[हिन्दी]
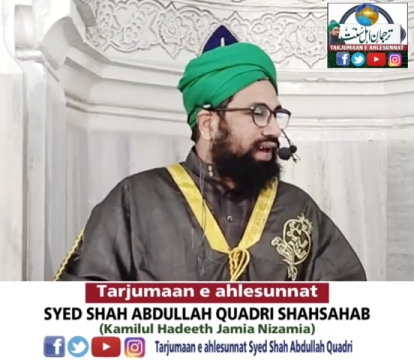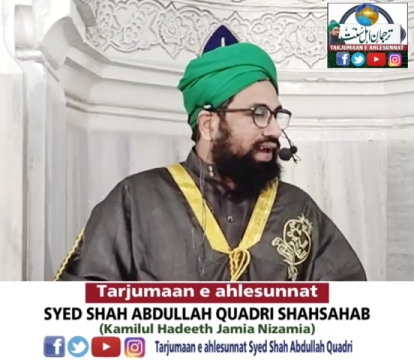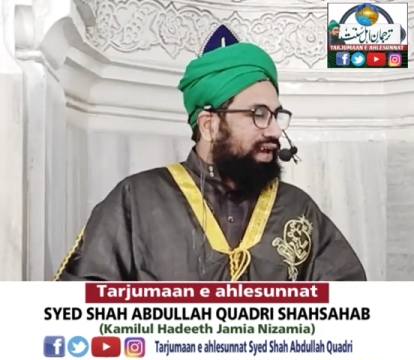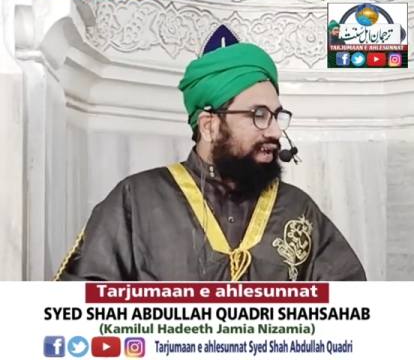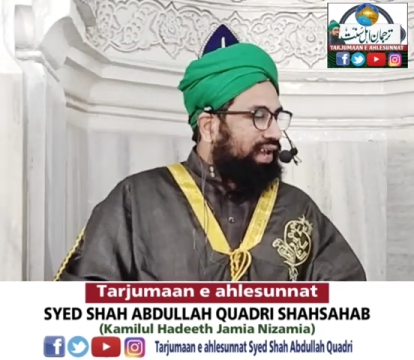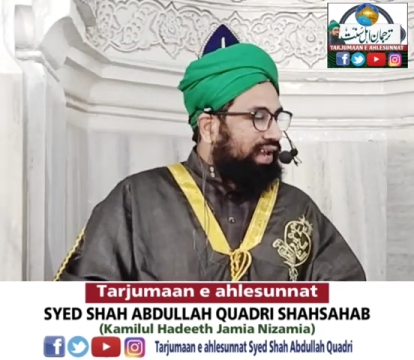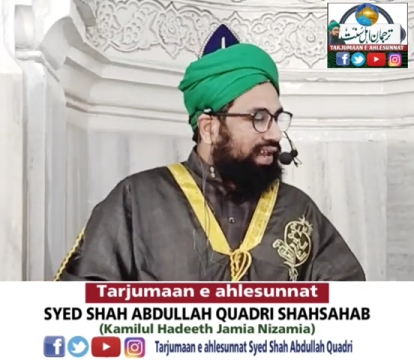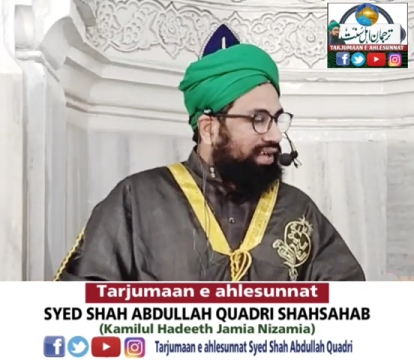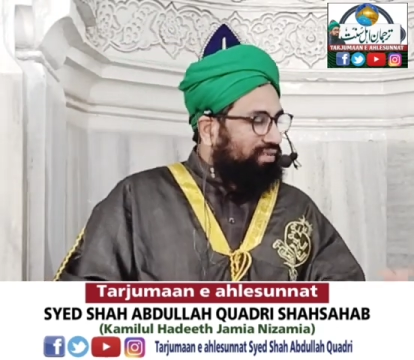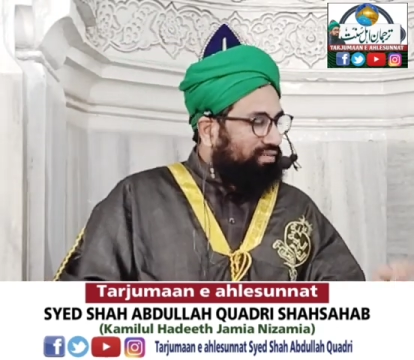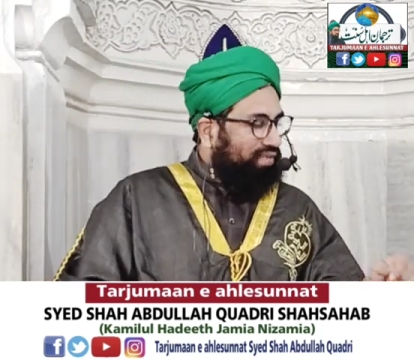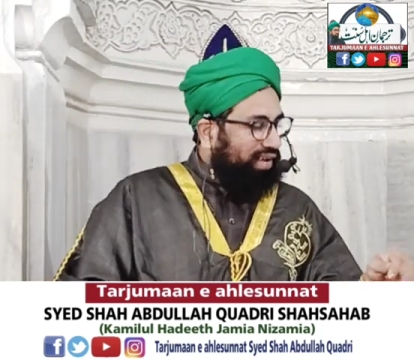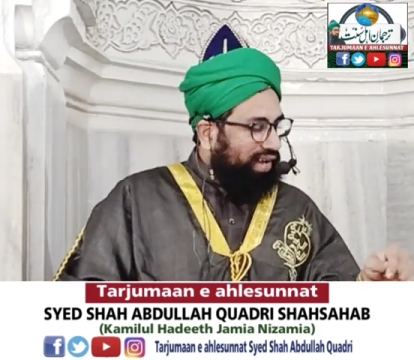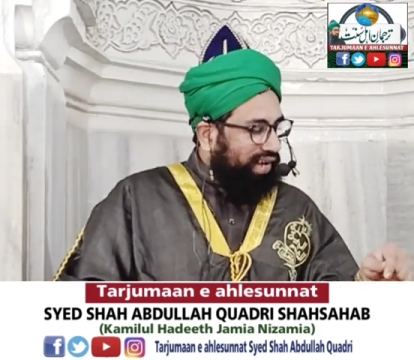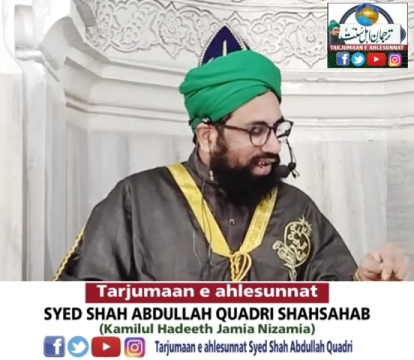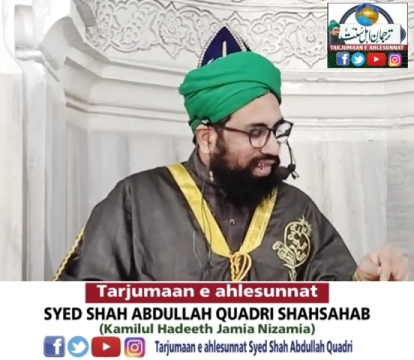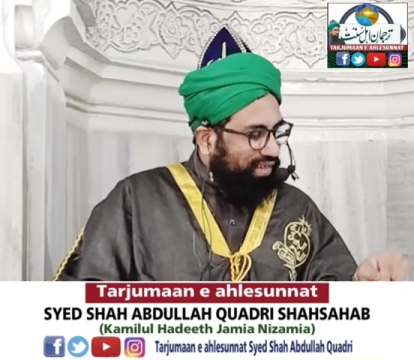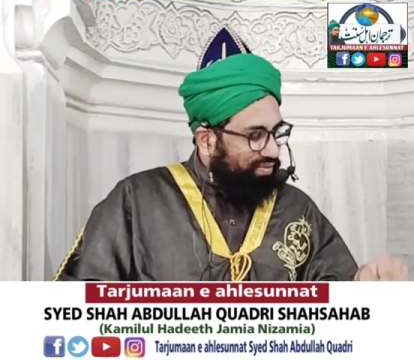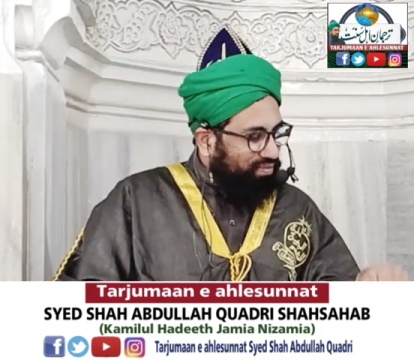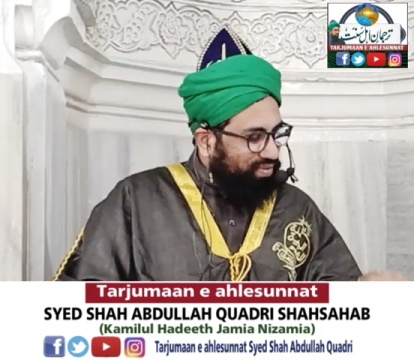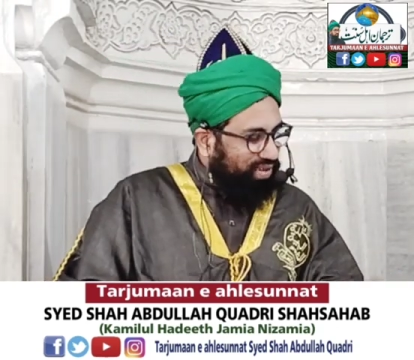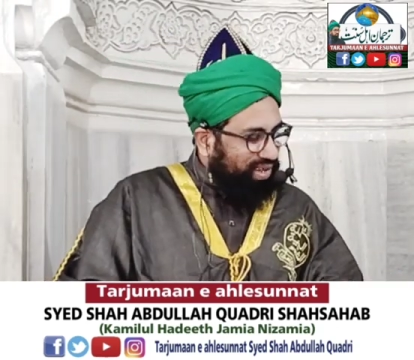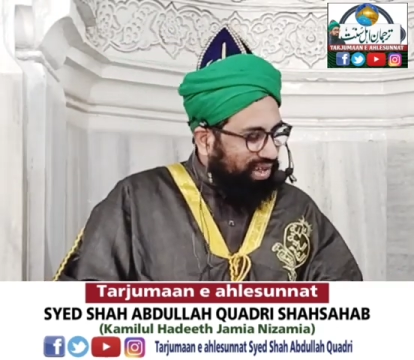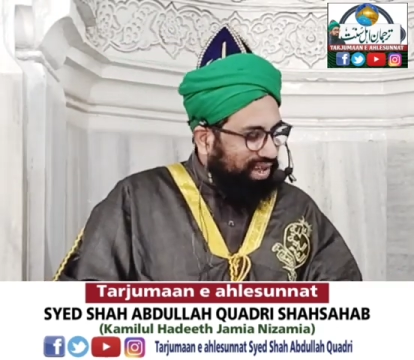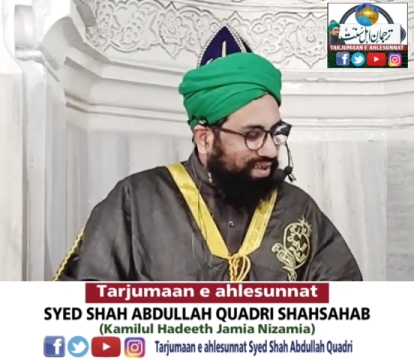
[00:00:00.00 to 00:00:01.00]
अहल
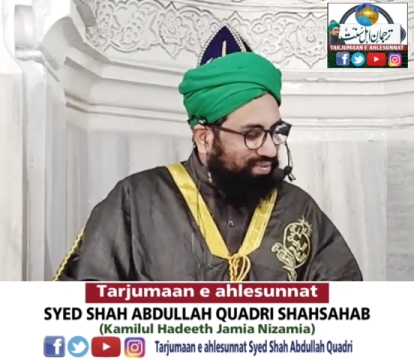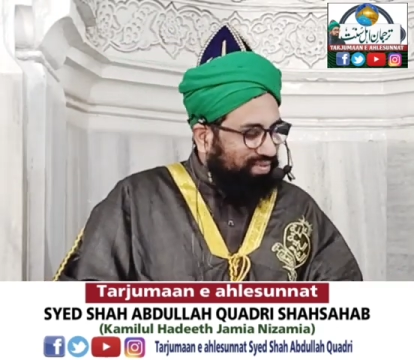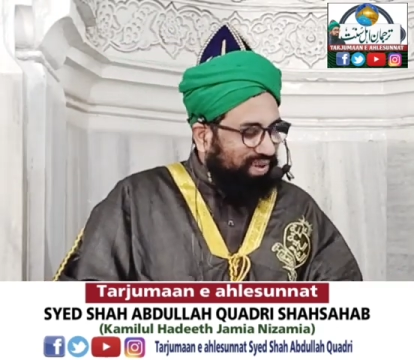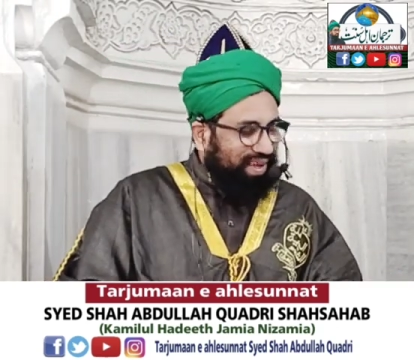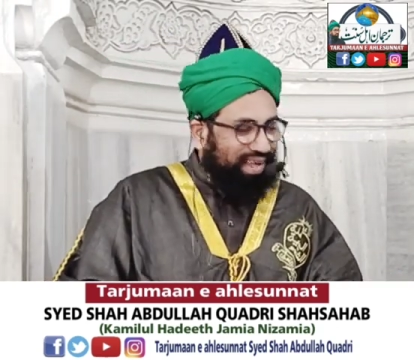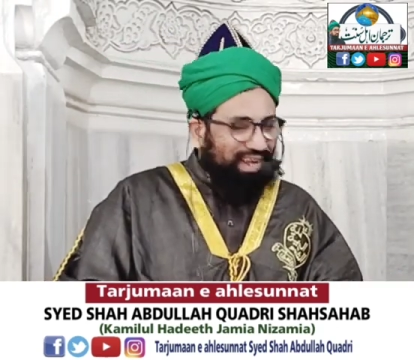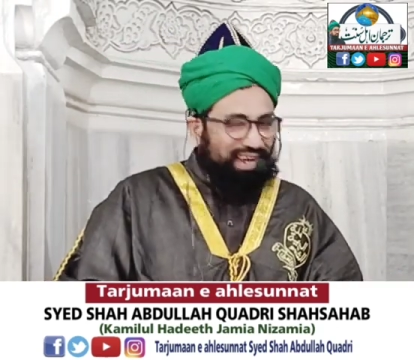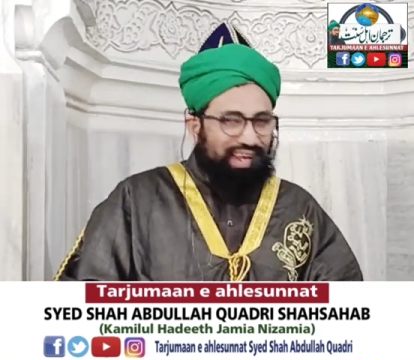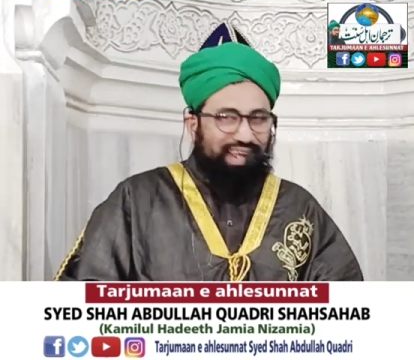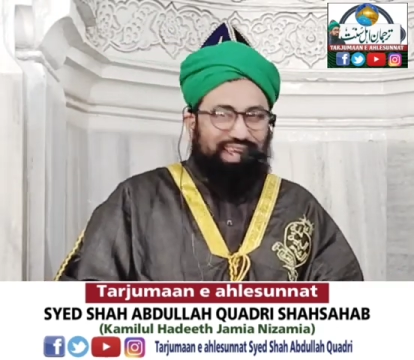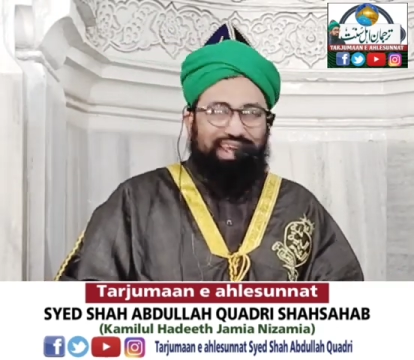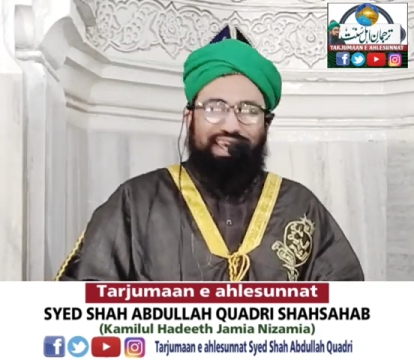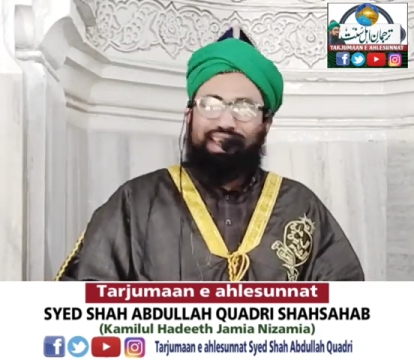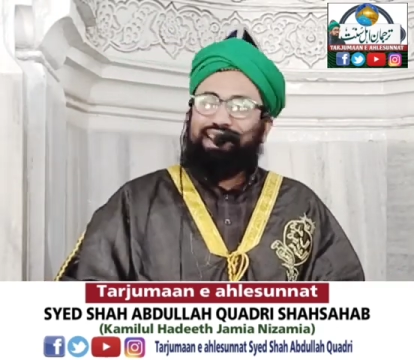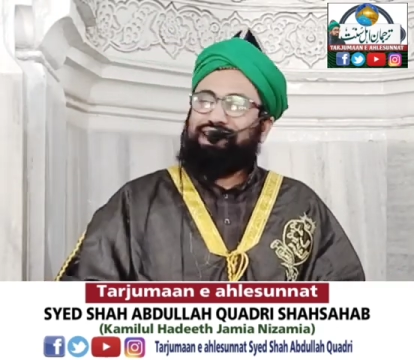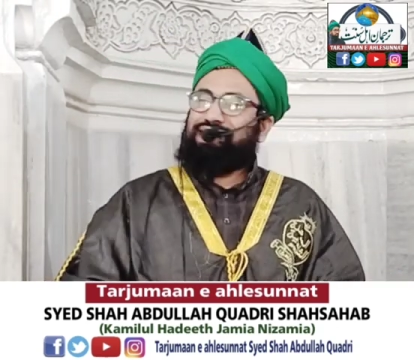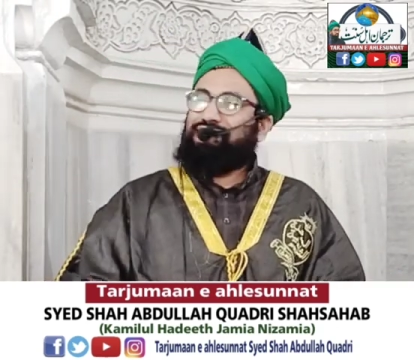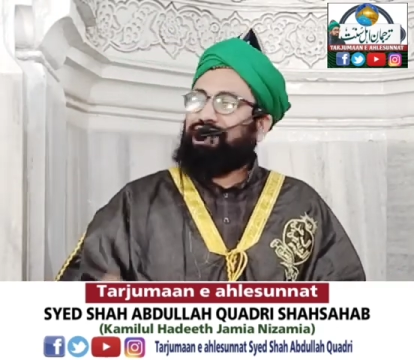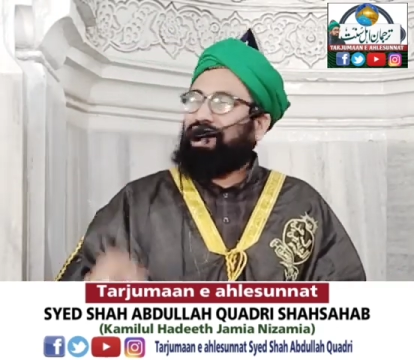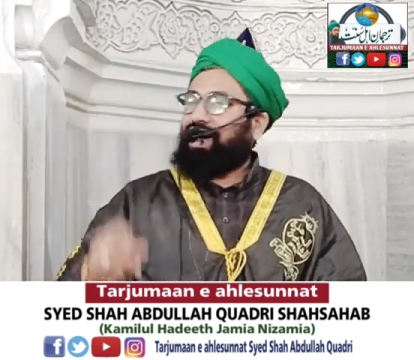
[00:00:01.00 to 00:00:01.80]
बैत भी हमारे है